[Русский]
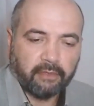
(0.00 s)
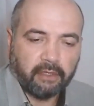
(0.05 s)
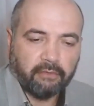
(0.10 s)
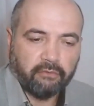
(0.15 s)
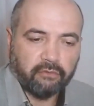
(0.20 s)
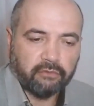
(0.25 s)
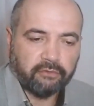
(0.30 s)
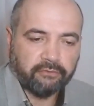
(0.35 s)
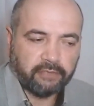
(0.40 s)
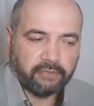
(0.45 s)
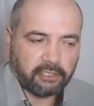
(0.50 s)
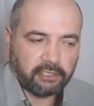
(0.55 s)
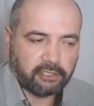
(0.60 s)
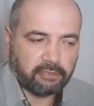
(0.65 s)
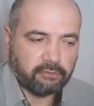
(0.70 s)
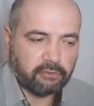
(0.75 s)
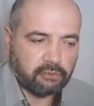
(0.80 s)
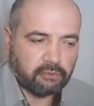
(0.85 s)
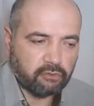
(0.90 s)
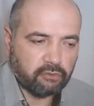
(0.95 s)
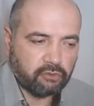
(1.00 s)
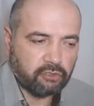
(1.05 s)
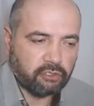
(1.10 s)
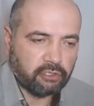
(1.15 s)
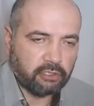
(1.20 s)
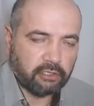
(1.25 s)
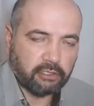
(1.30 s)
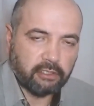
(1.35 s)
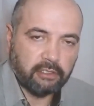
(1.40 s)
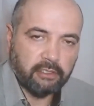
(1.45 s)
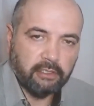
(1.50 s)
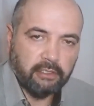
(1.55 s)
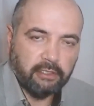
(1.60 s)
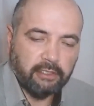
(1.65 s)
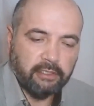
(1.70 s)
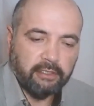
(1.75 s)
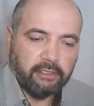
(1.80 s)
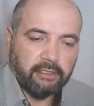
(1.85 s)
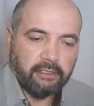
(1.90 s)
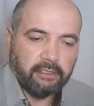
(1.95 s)
Вот в нашем случае –
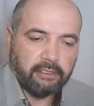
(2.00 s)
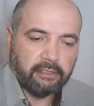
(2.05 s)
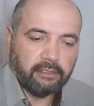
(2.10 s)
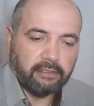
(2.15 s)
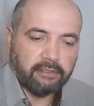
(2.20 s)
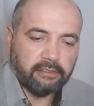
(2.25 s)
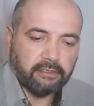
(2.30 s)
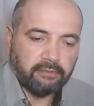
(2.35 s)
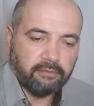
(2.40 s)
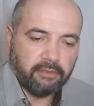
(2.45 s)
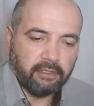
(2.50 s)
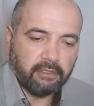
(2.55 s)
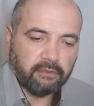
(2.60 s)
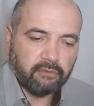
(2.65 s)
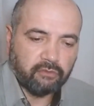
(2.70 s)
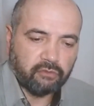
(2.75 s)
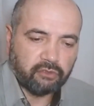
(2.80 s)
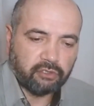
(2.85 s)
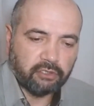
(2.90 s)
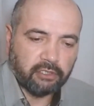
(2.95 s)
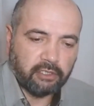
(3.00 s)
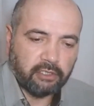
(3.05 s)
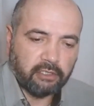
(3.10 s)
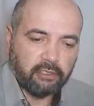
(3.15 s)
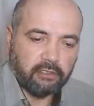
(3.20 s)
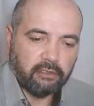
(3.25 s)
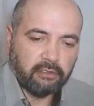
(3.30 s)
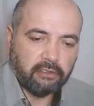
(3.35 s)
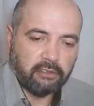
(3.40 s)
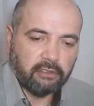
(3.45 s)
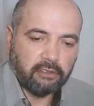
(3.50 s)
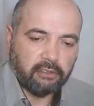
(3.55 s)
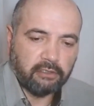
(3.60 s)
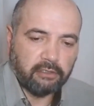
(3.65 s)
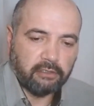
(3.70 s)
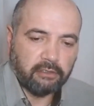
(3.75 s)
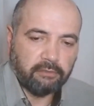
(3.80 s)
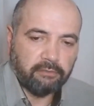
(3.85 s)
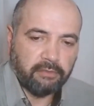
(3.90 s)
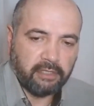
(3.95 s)
а тебе нужно
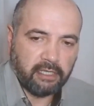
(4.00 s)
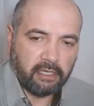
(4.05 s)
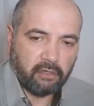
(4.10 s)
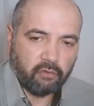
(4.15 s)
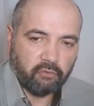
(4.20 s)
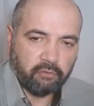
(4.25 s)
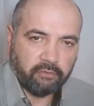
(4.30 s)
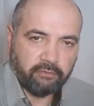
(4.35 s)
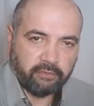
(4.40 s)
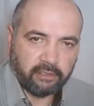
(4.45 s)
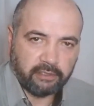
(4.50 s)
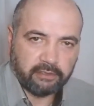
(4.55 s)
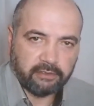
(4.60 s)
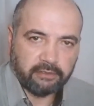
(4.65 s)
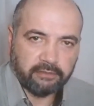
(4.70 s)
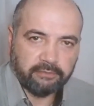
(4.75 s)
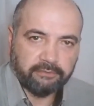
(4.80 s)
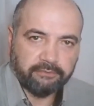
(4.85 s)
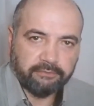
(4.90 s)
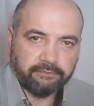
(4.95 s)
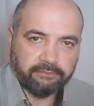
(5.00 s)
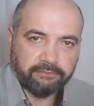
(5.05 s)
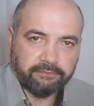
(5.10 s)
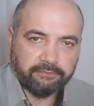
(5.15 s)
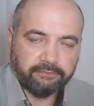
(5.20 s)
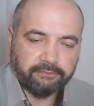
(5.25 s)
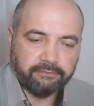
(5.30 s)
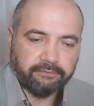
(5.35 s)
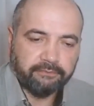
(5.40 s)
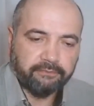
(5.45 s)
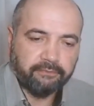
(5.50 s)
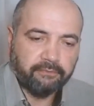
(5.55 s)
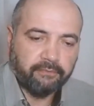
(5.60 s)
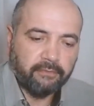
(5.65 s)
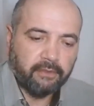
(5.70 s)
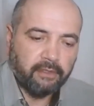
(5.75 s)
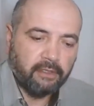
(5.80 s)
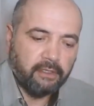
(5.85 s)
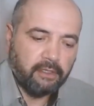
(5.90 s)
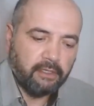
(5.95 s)
а, меня убивать.
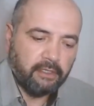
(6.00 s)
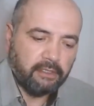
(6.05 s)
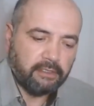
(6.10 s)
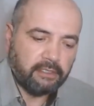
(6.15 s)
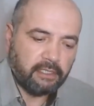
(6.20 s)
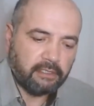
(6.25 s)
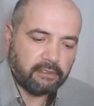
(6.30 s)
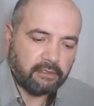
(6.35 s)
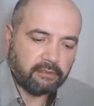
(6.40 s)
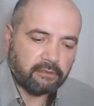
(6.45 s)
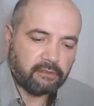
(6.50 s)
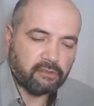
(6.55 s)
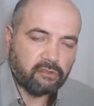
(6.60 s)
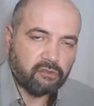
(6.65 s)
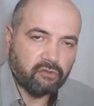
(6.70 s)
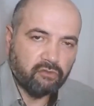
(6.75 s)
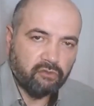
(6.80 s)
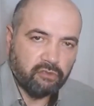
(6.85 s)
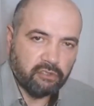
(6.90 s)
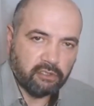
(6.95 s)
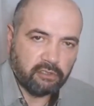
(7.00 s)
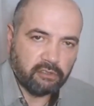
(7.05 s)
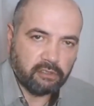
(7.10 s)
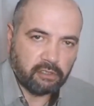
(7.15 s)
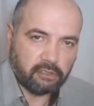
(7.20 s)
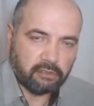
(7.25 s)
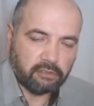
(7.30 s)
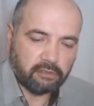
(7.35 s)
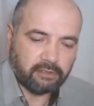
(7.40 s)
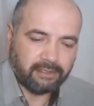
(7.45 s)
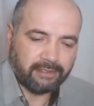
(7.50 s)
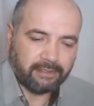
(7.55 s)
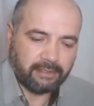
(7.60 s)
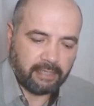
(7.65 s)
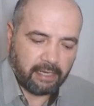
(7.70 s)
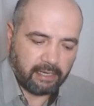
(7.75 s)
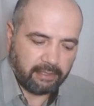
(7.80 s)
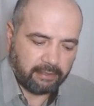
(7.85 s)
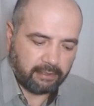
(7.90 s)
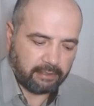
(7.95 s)
Если ты суннит, если ты
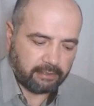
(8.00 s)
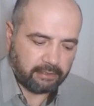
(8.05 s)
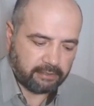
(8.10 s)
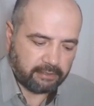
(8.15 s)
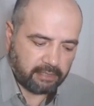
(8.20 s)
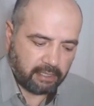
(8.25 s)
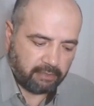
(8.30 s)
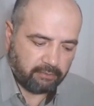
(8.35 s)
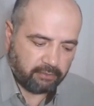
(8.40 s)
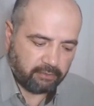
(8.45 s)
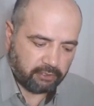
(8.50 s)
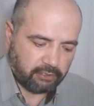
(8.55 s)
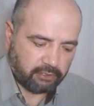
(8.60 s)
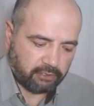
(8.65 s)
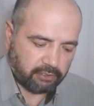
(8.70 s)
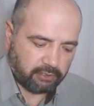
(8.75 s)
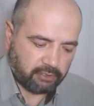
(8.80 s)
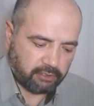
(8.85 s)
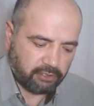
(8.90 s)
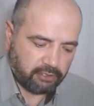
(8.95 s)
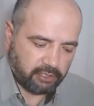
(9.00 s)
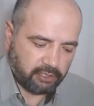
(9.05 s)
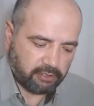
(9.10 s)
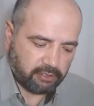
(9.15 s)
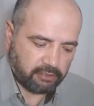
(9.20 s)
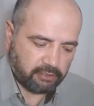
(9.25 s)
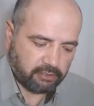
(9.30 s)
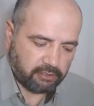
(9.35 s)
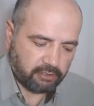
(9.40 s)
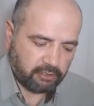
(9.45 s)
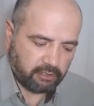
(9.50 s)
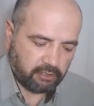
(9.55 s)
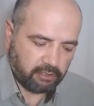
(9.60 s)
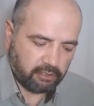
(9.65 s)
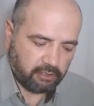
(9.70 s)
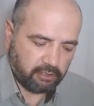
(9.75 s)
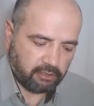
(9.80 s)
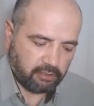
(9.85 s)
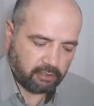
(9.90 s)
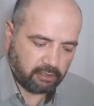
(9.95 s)
реально ставишь э, честь
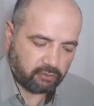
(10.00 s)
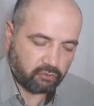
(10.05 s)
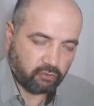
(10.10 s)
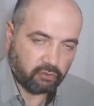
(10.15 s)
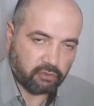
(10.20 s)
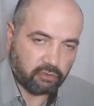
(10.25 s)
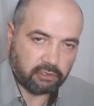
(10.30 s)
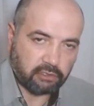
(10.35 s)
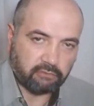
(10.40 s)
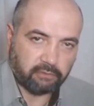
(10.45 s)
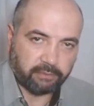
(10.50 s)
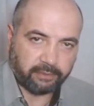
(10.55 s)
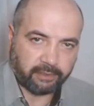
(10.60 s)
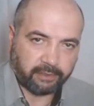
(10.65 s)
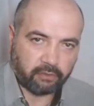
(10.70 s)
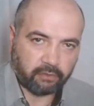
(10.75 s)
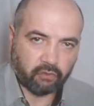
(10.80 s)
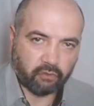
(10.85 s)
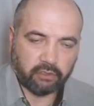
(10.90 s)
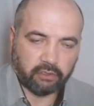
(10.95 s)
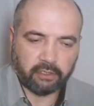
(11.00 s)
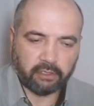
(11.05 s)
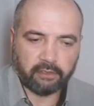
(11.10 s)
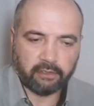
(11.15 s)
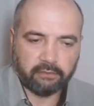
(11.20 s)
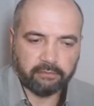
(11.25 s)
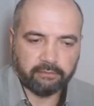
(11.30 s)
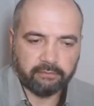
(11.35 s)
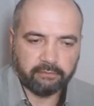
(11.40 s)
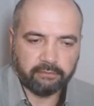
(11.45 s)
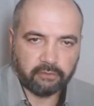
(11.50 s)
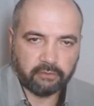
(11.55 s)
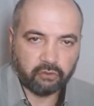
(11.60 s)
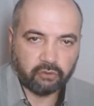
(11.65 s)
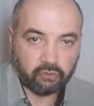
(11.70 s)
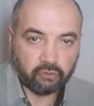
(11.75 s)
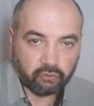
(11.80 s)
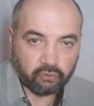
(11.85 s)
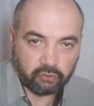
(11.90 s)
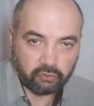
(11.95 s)
и достоинство пророка,
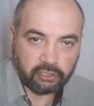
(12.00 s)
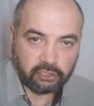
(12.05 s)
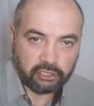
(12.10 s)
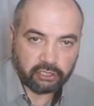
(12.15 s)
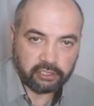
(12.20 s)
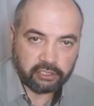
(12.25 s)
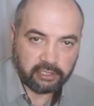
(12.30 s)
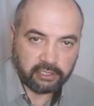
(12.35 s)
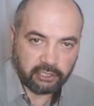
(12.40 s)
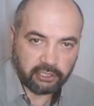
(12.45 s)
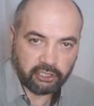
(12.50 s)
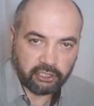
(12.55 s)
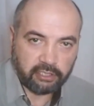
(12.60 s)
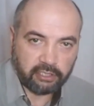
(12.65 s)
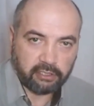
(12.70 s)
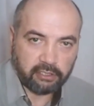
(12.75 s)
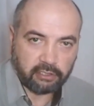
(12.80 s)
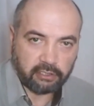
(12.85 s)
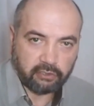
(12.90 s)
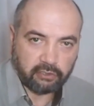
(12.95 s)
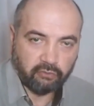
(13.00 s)
то ну ты же защитник